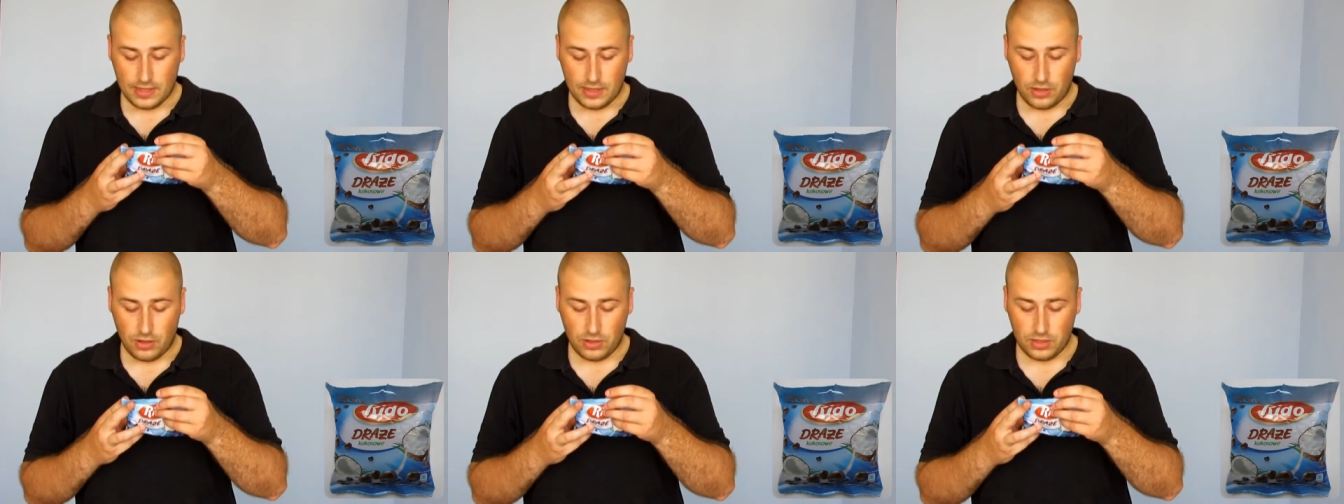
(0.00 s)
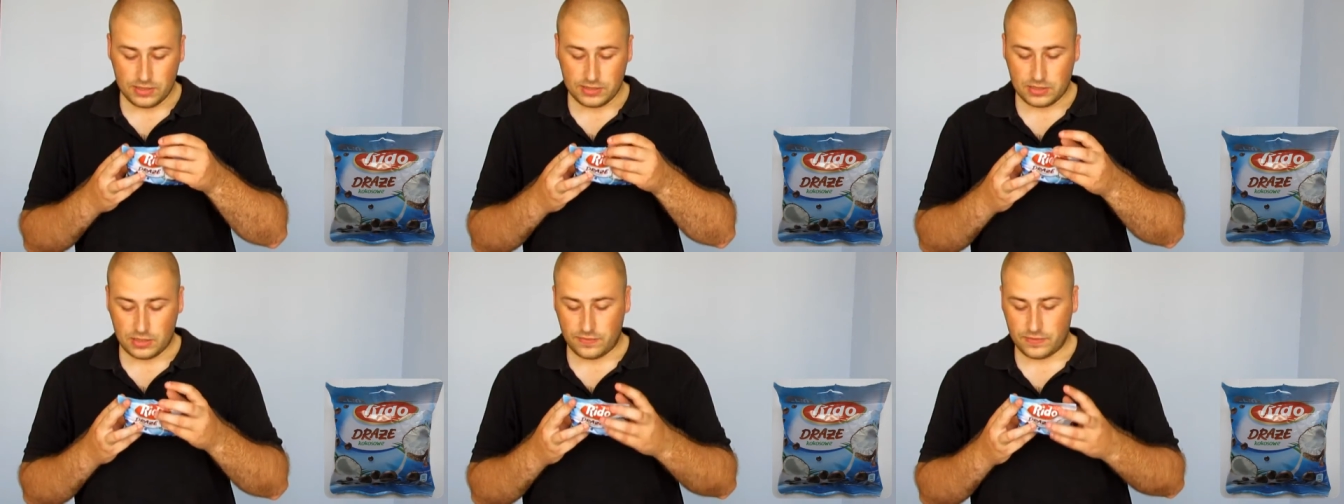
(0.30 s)

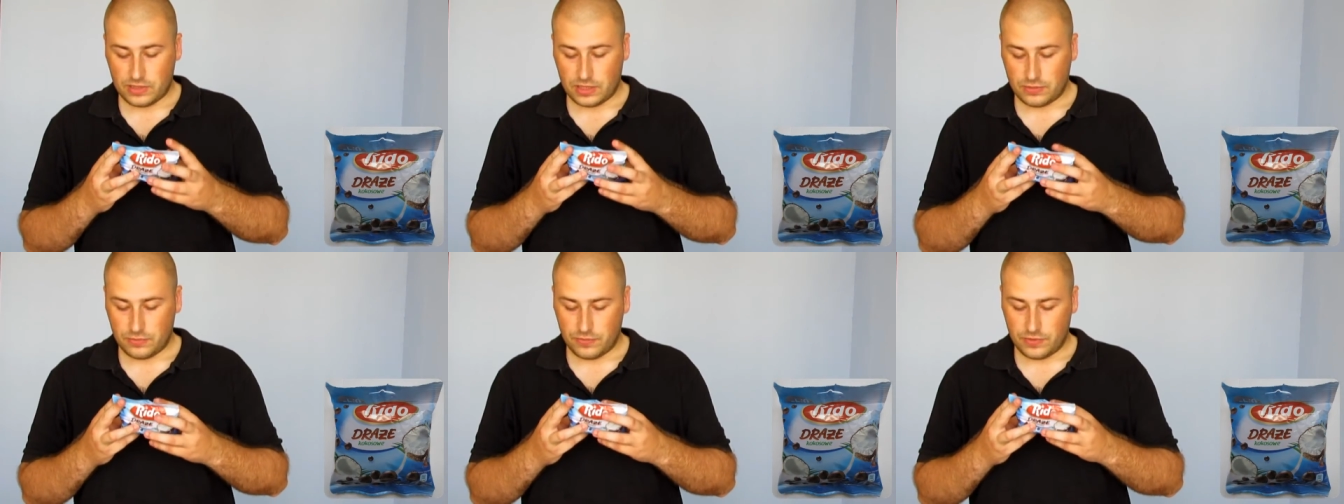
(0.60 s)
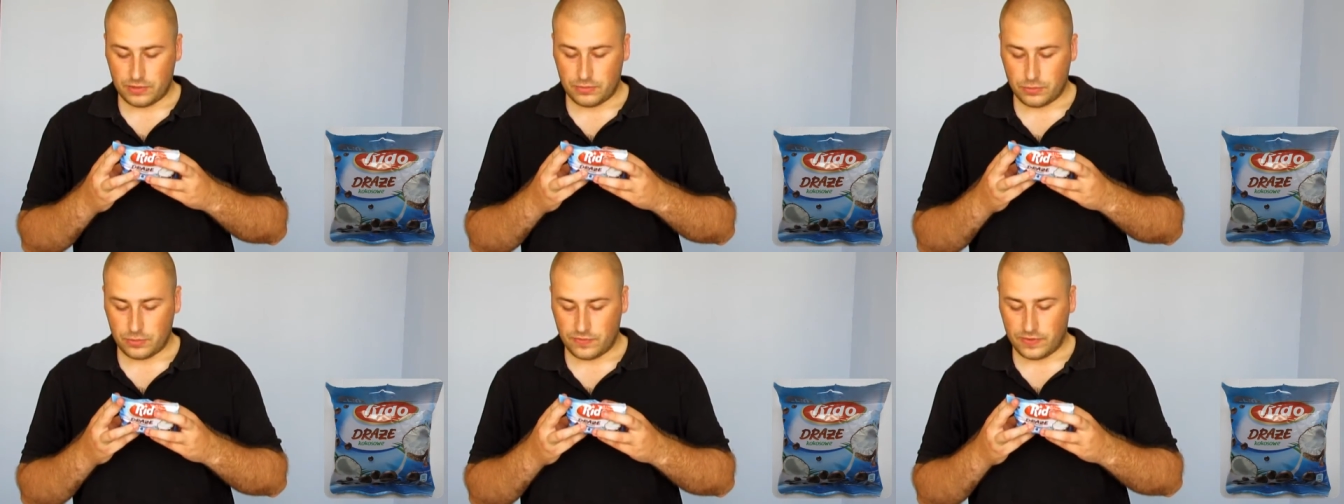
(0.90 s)
Olej srebrny, tak
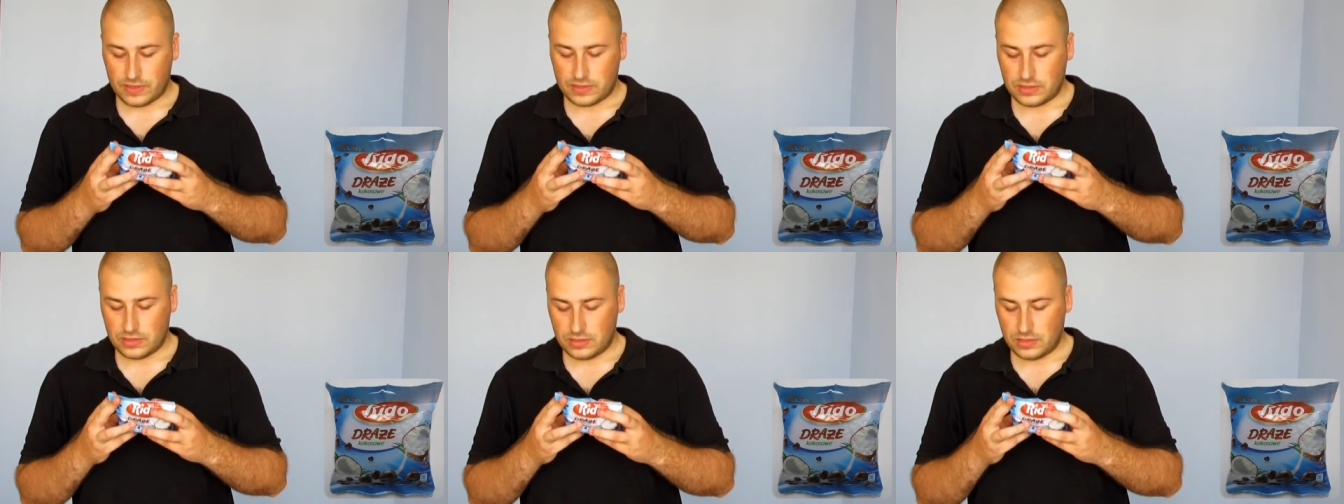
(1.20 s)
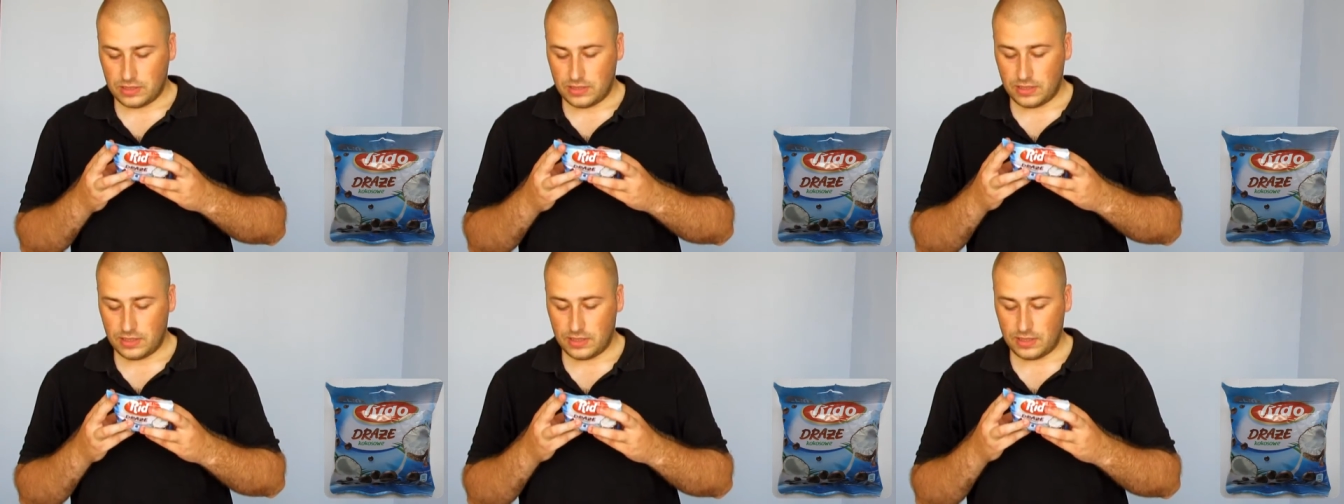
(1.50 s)
mówiłem,
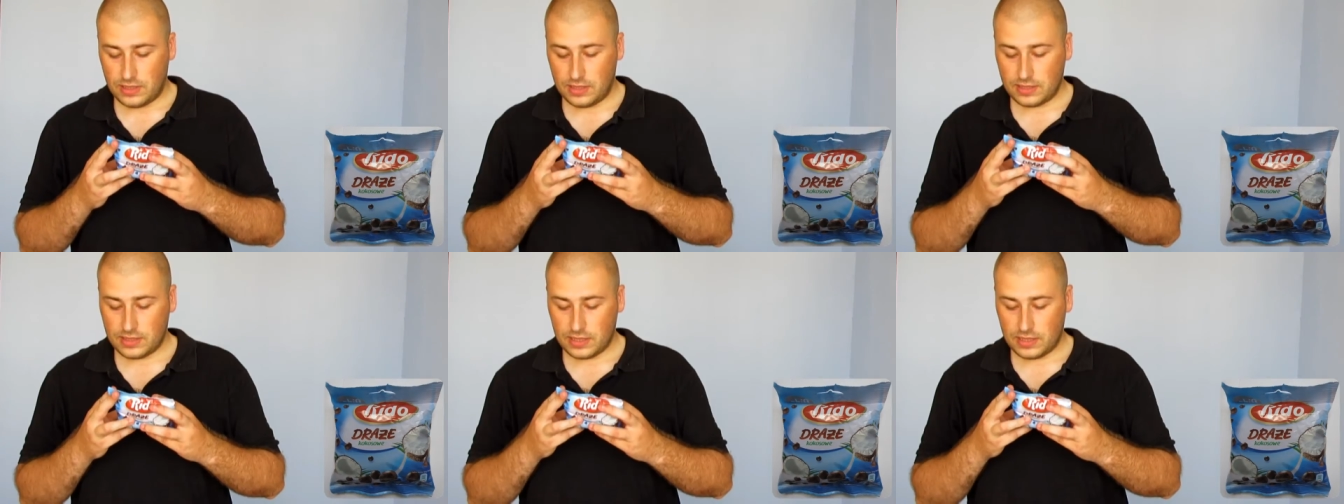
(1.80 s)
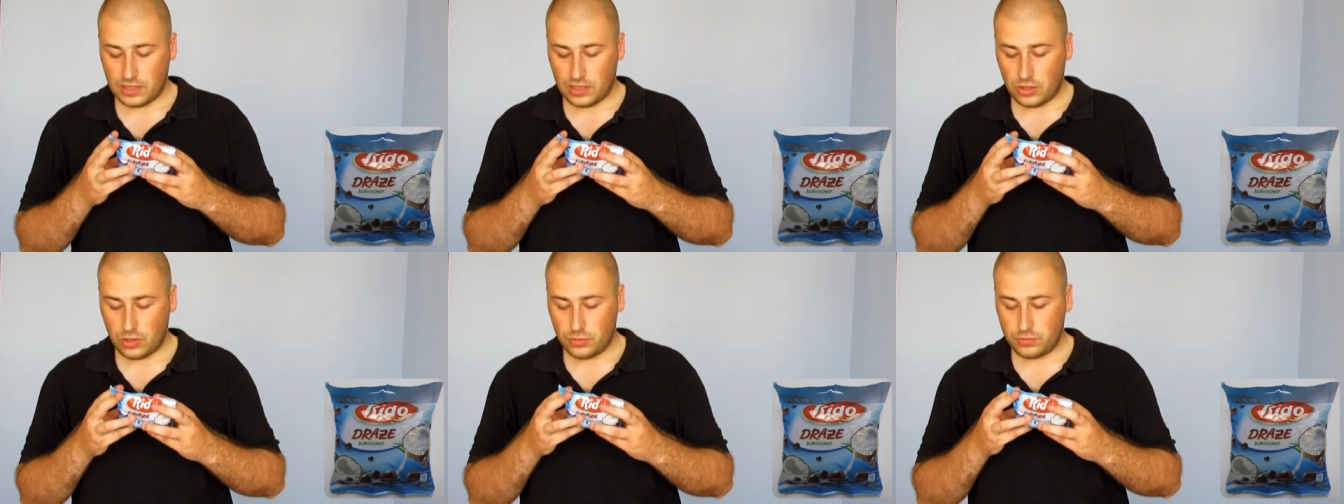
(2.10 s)
utwardzony. Kakao